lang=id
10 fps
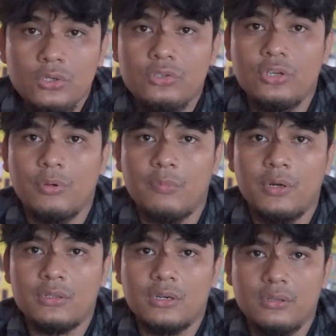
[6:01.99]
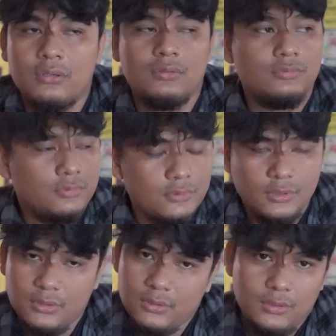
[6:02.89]
isinya banyak banget ternyata
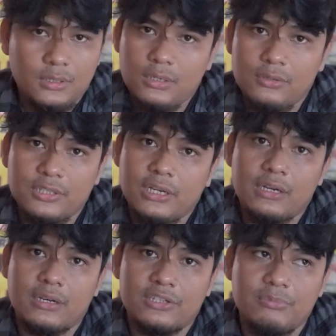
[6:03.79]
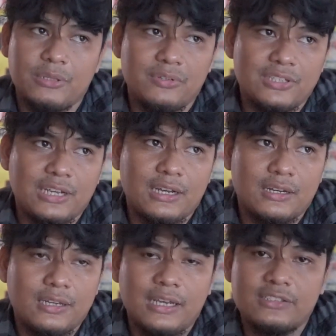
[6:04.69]
aduh saya underestimate biasanya kan
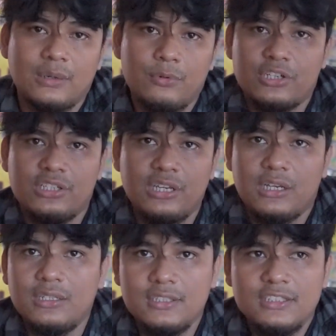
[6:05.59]
ya es campur isinya